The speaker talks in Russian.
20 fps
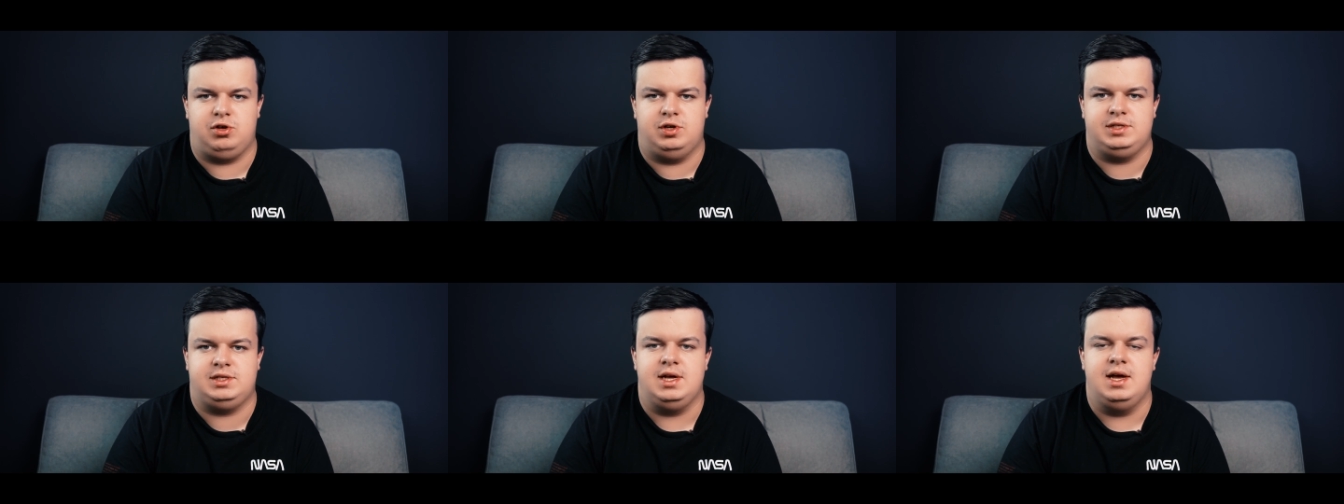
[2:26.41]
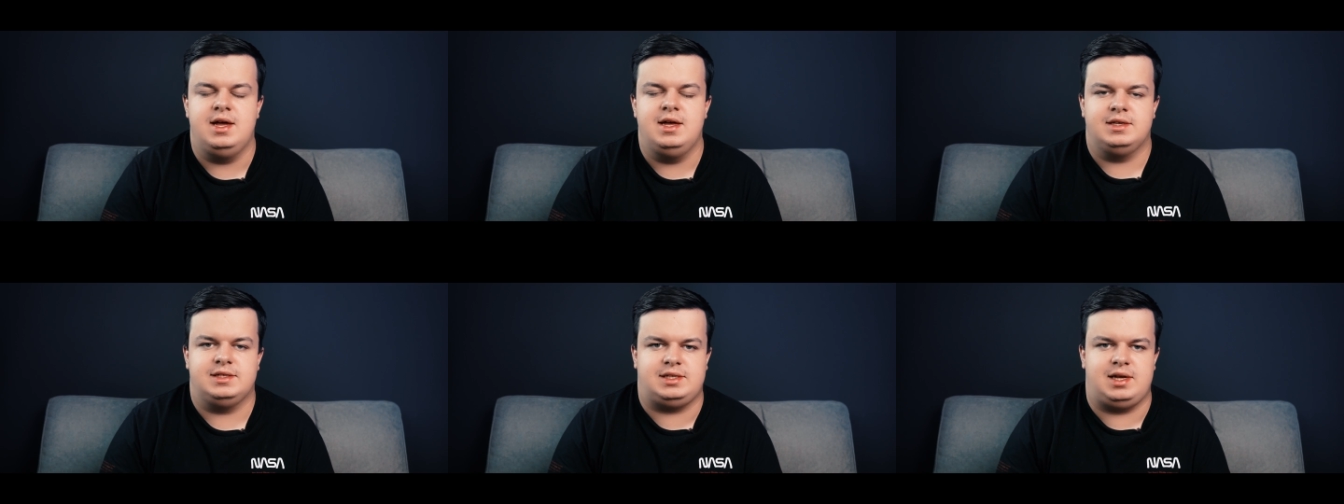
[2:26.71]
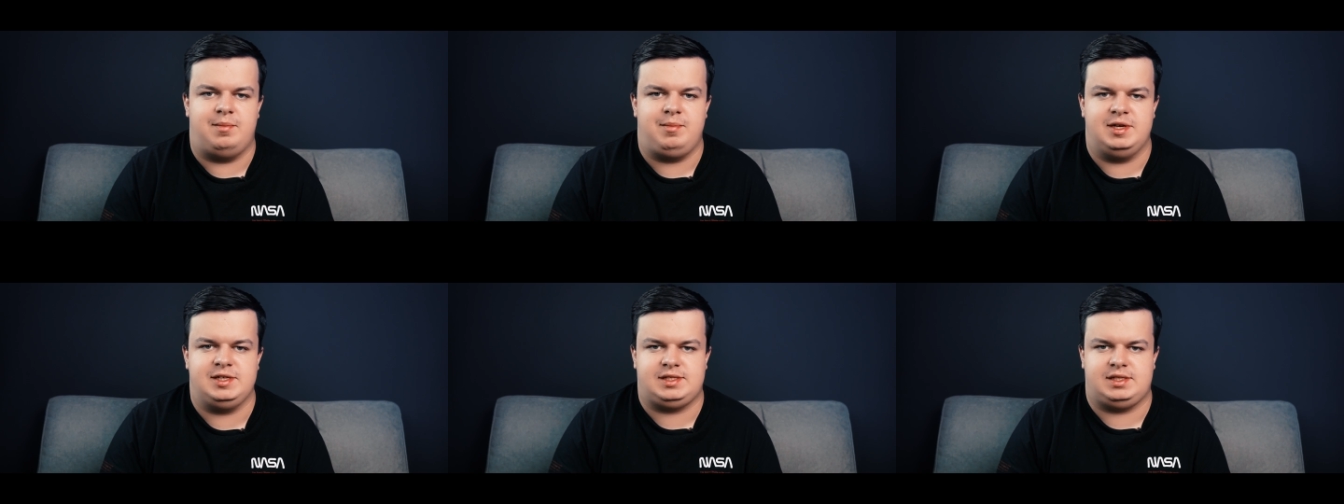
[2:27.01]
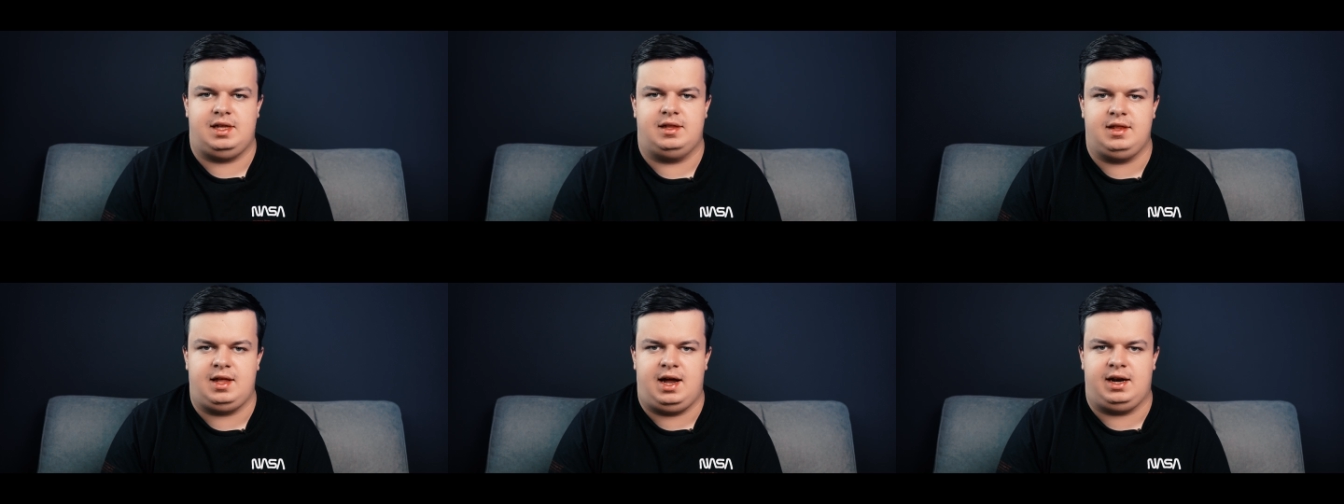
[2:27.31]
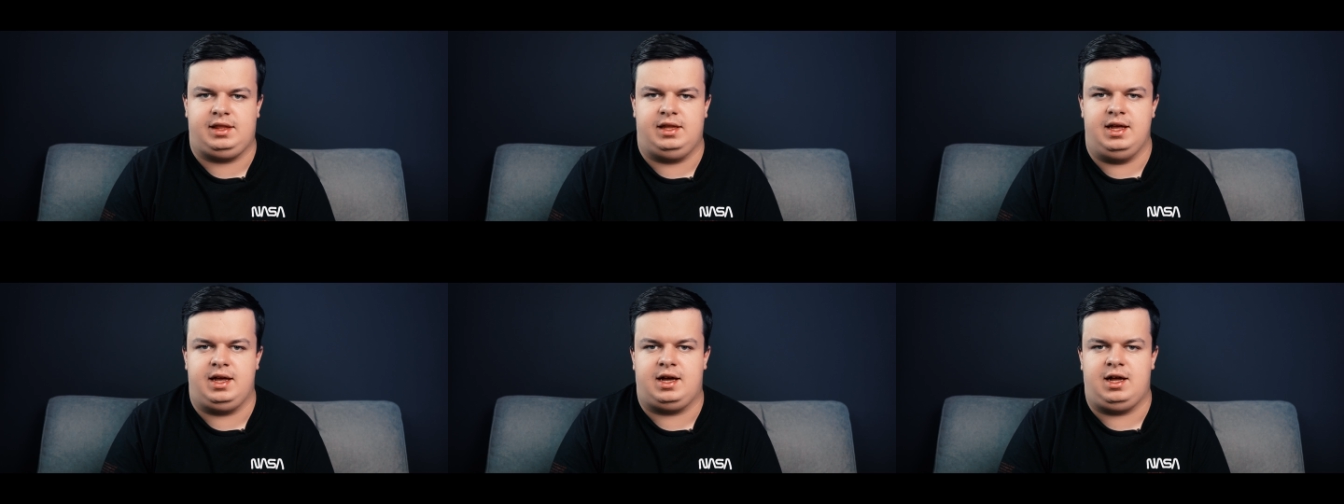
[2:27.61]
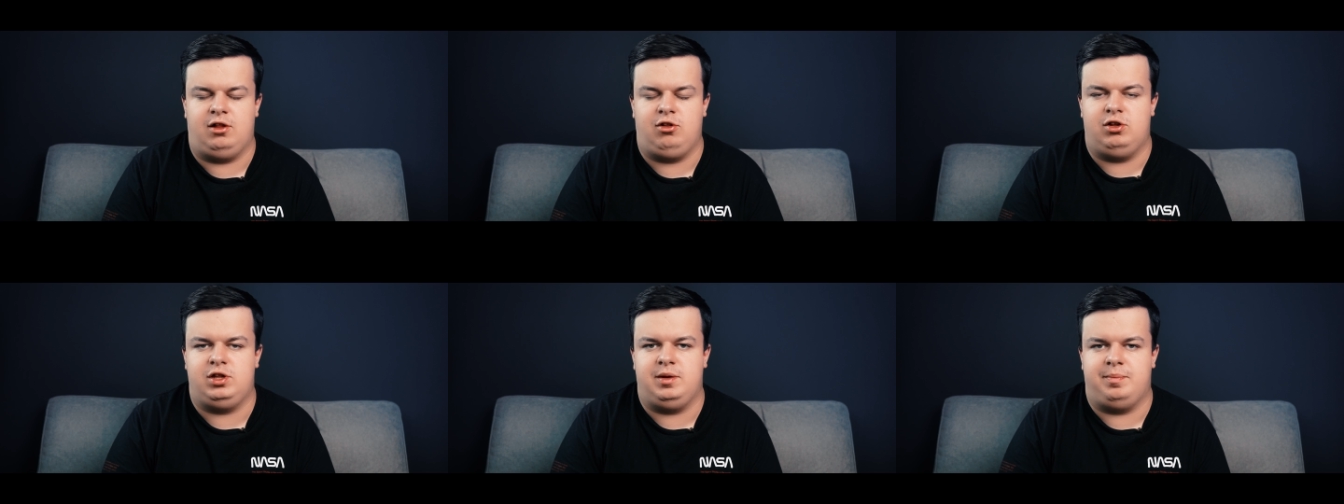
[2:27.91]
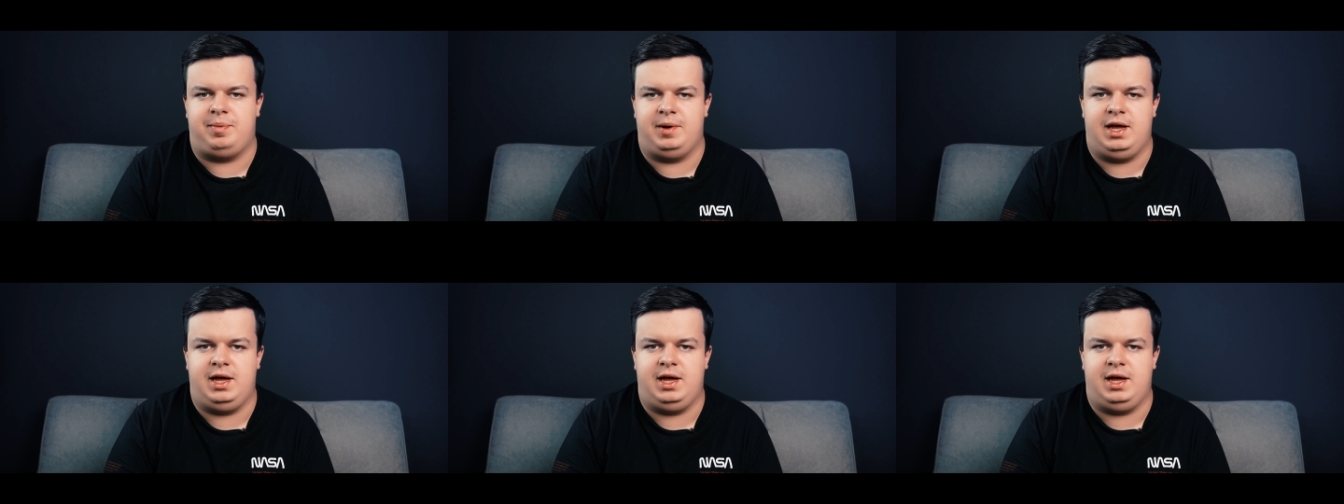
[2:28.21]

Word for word: то есть самые стандартные колоды,